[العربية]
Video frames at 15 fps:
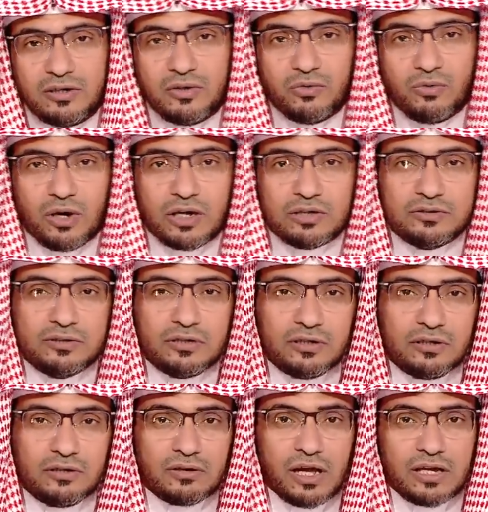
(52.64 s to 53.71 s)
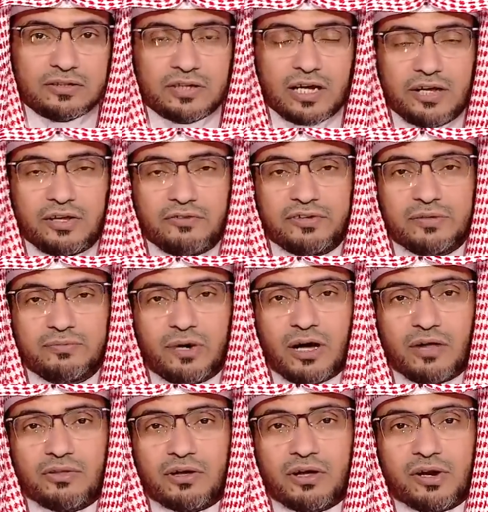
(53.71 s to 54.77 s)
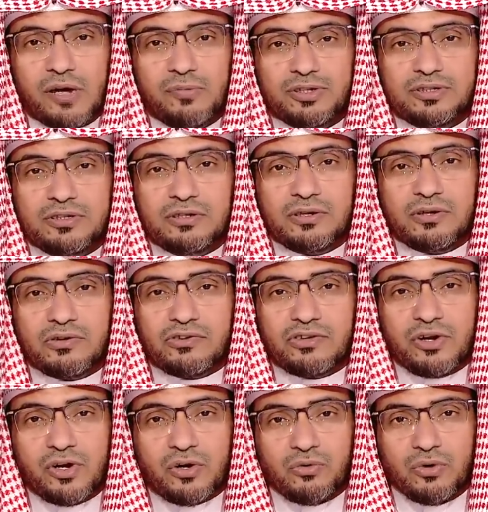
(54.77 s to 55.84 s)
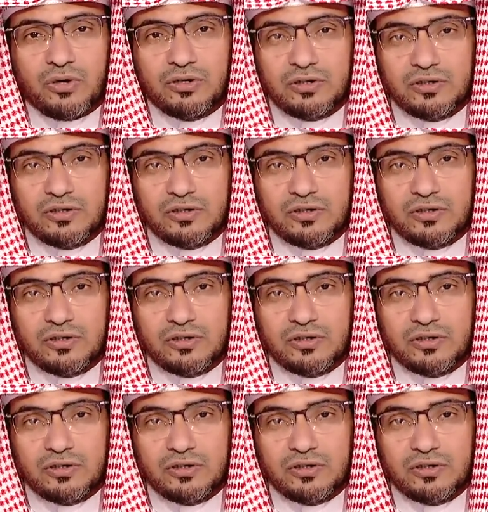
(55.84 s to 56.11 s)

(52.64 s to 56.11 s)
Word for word: وقد رأيت هذا في بعض قرابتي صنعوه